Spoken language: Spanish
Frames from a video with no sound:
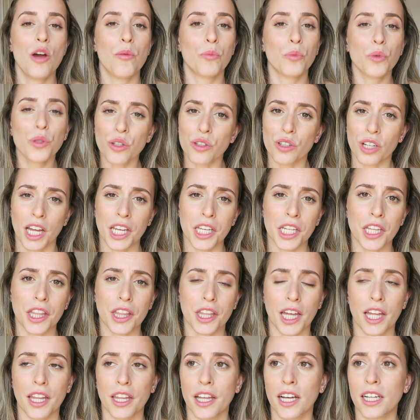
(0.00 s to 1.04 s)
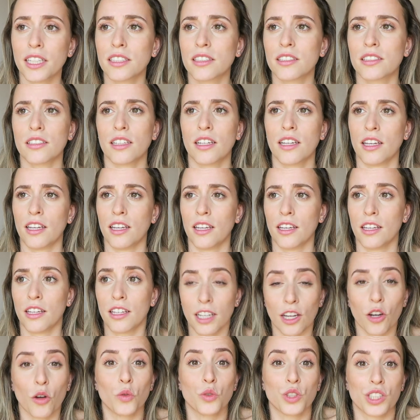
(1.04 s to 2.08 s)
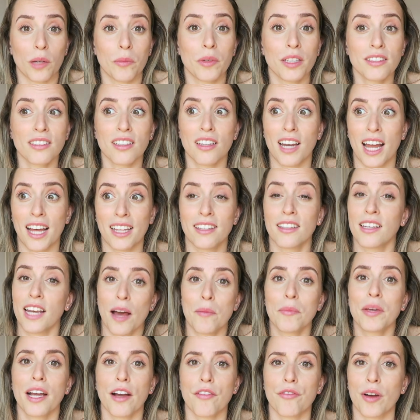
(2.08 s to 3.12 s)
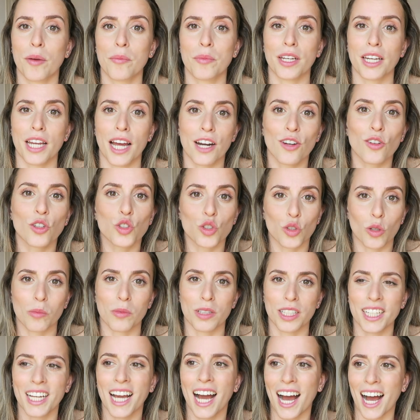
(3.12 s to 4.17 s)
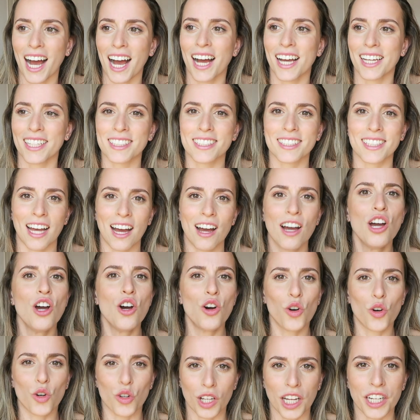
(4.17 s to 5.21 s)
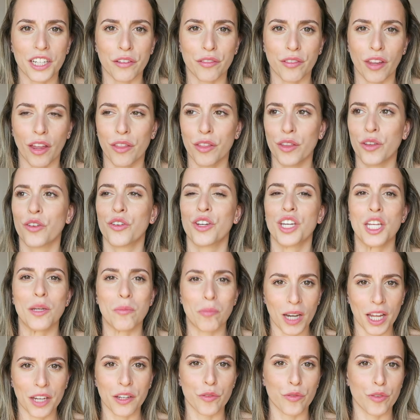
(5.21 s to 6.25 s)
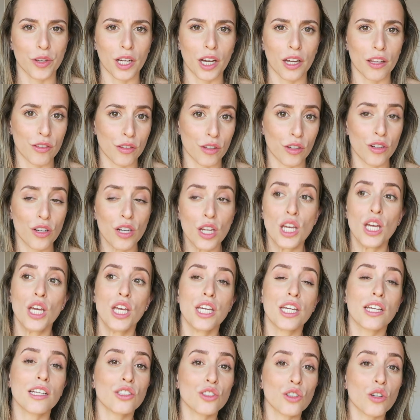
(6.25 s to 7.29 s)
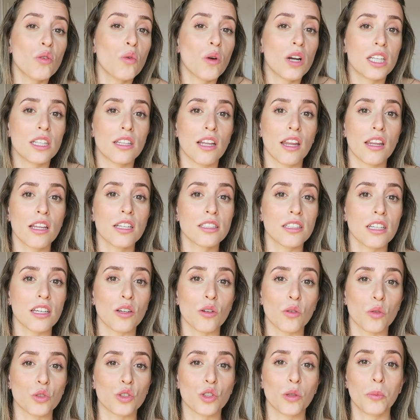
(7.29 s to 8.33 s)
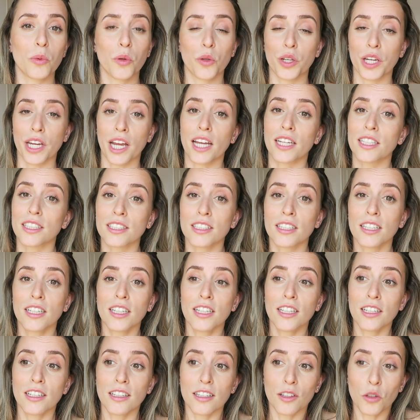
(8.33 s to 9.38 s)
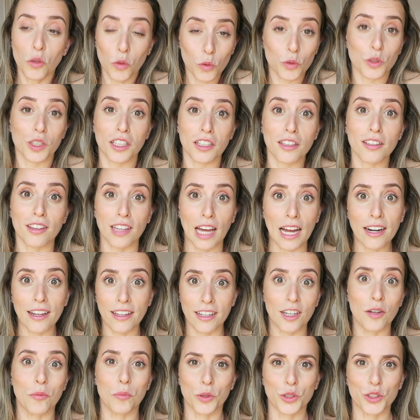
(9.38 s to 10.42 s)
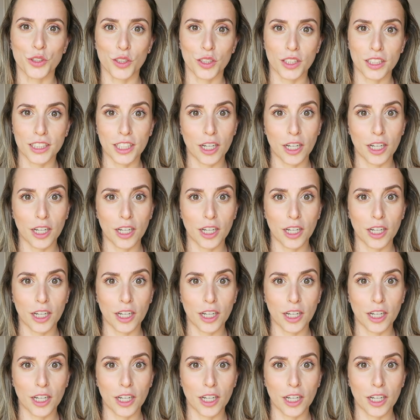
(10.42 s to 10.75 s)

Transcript: muy organizadas eh, y que justamente la dinámica familiar os obliga a esta organización y planificación y que son cualidades que incluso podríais utilizar en el puesto de